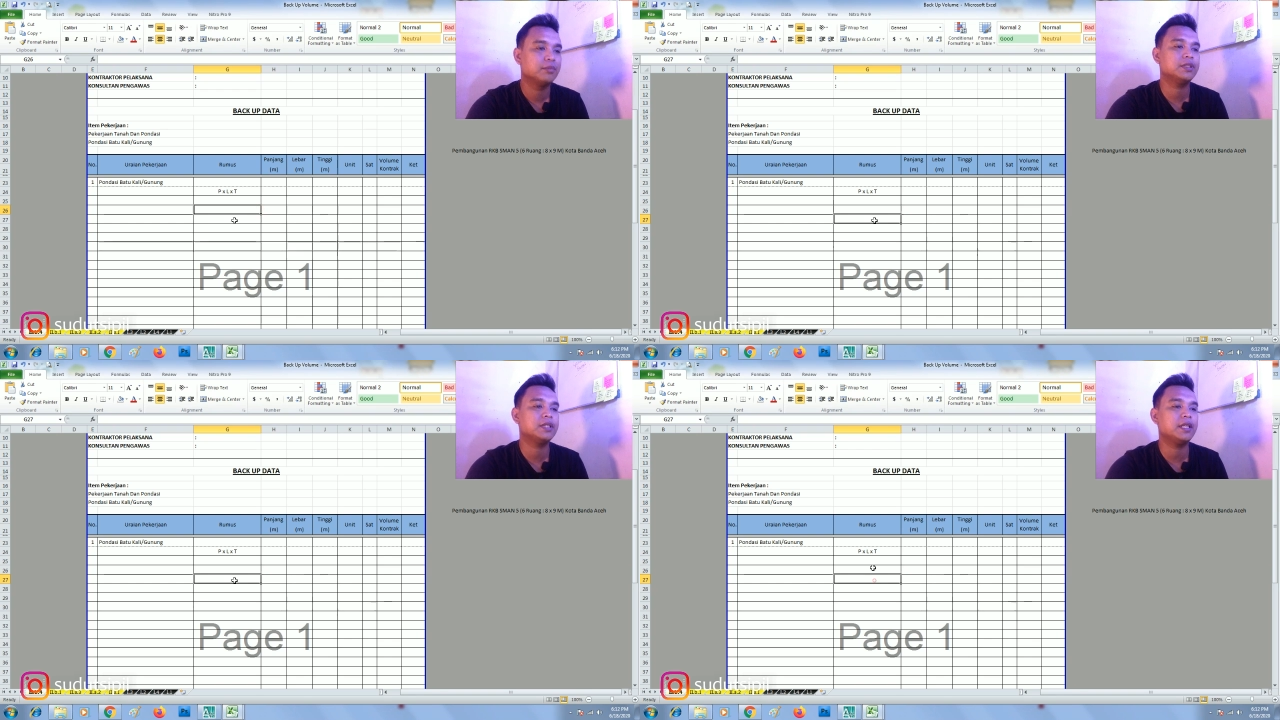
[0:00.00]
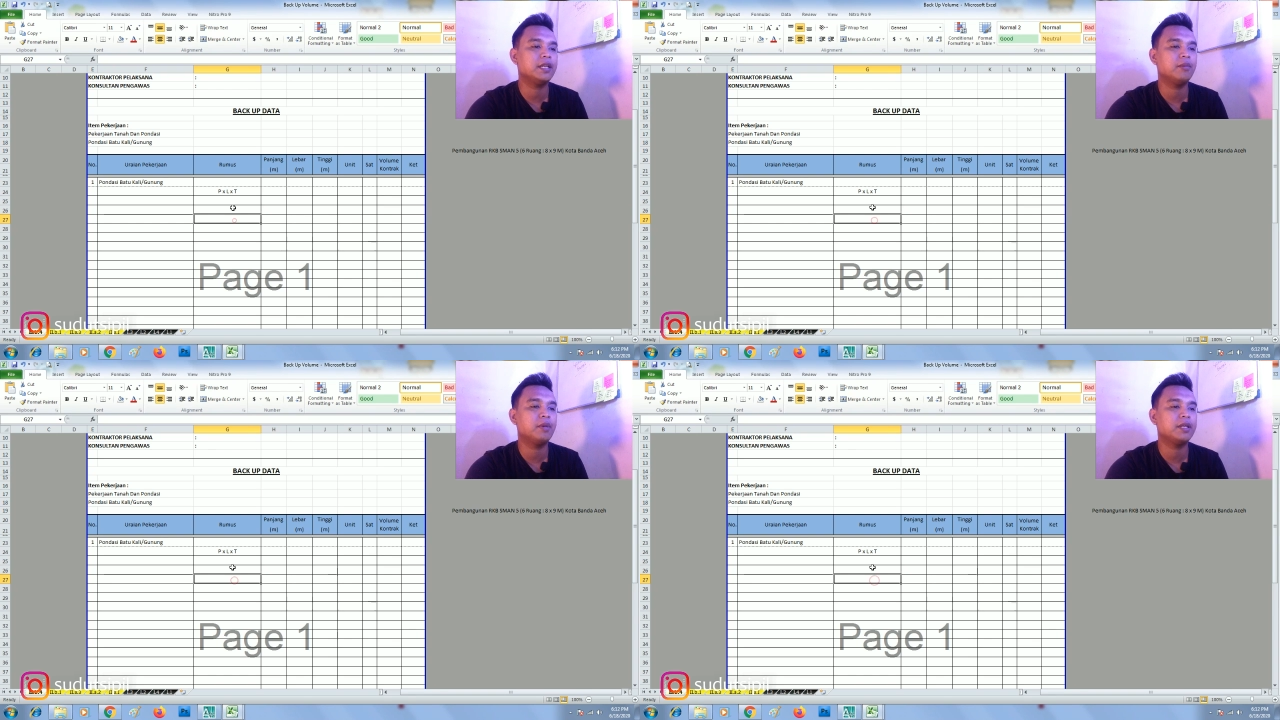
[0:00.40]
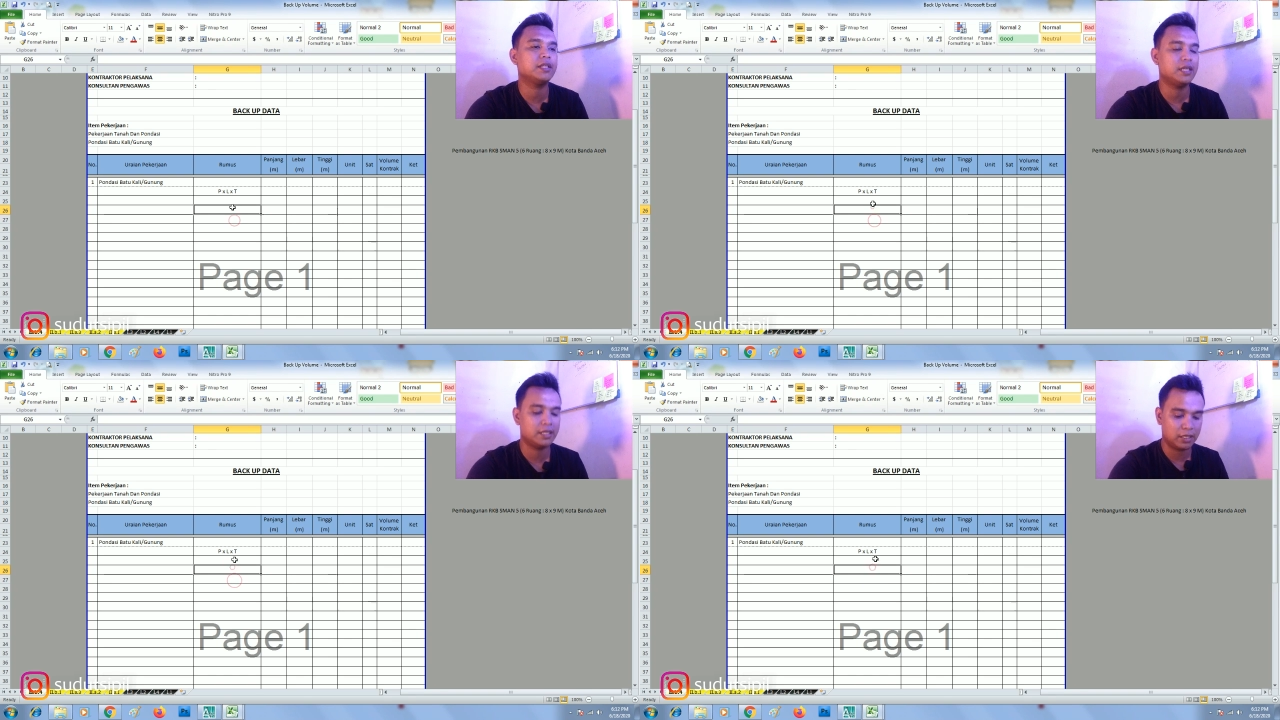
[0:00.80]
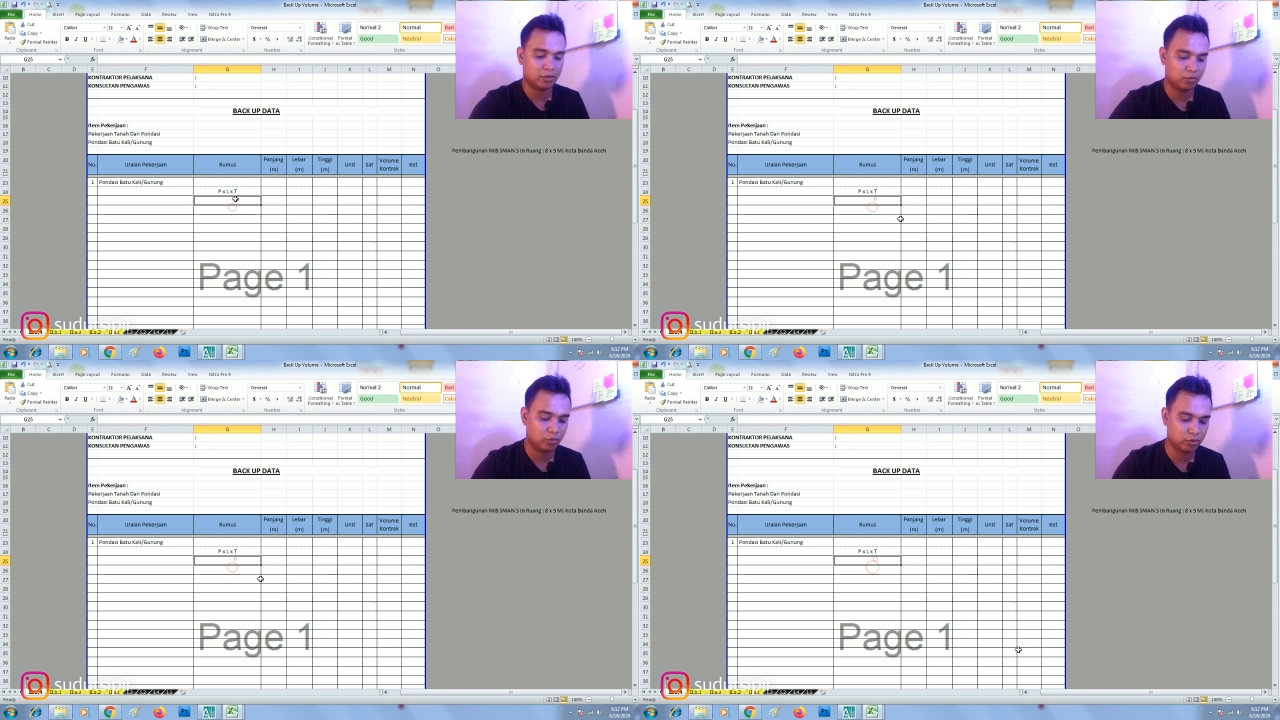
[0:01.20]
mencari lebarnya dengan
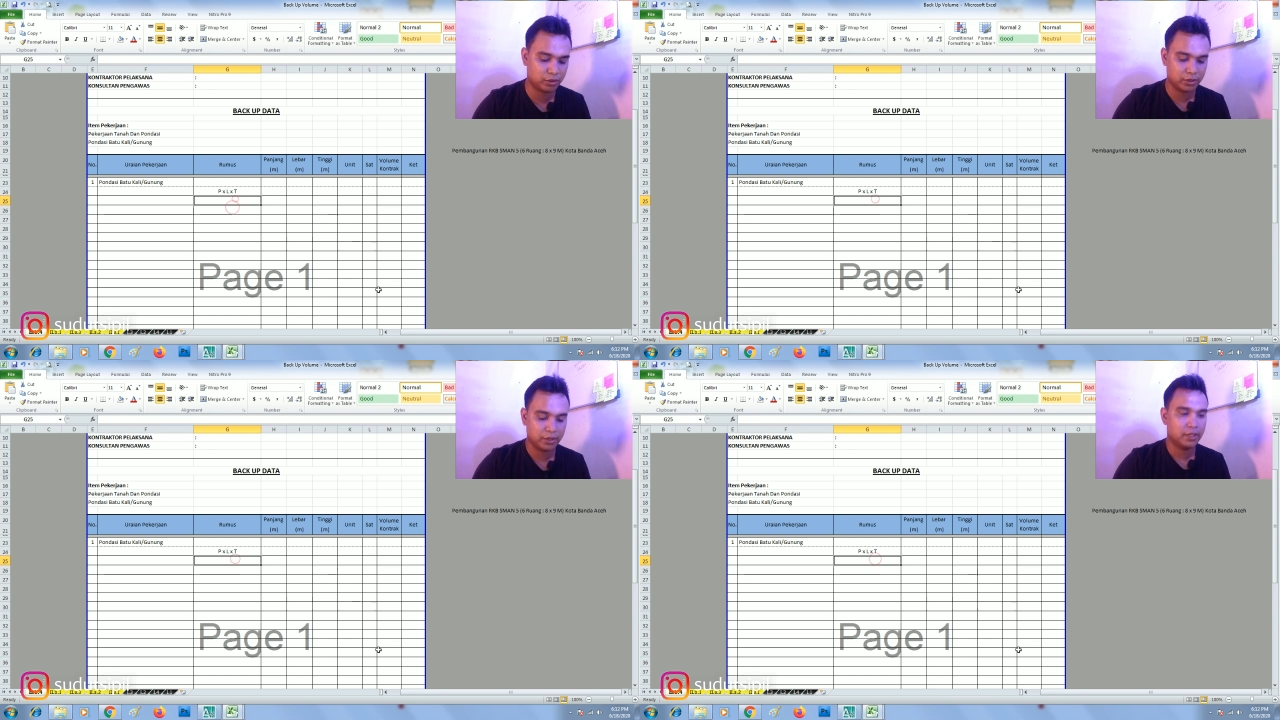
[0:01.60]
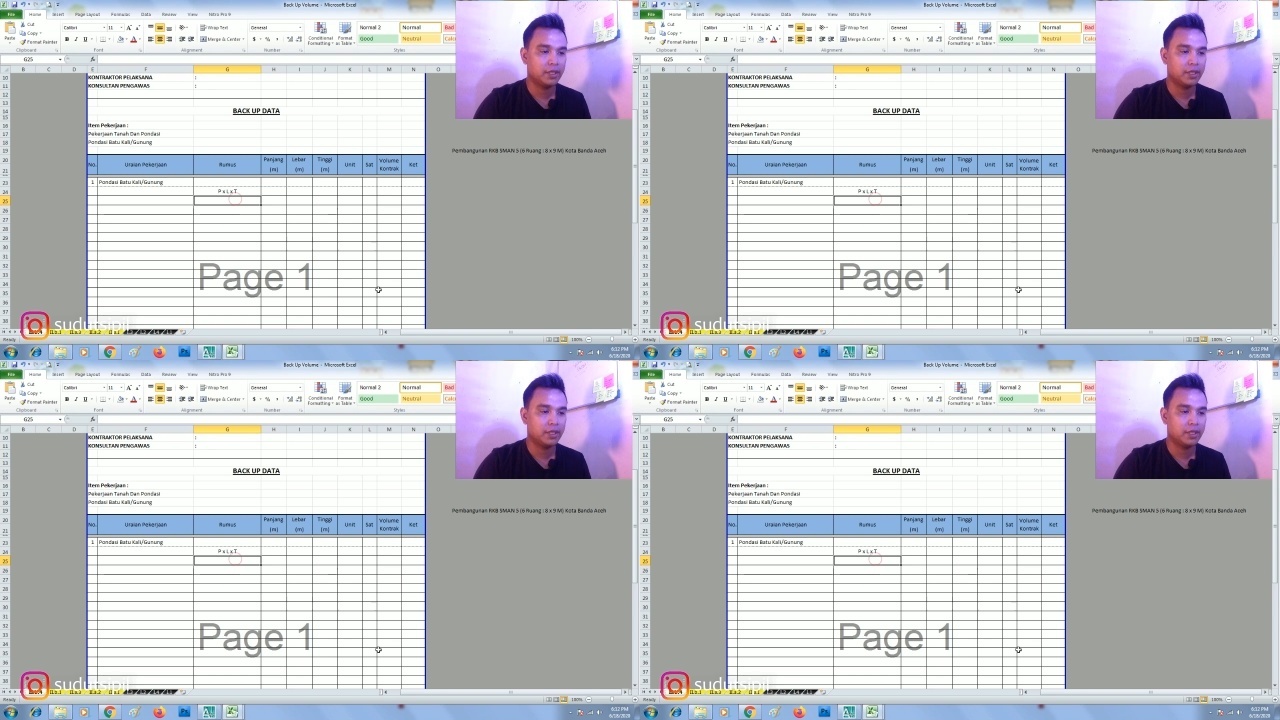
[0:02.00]
rumus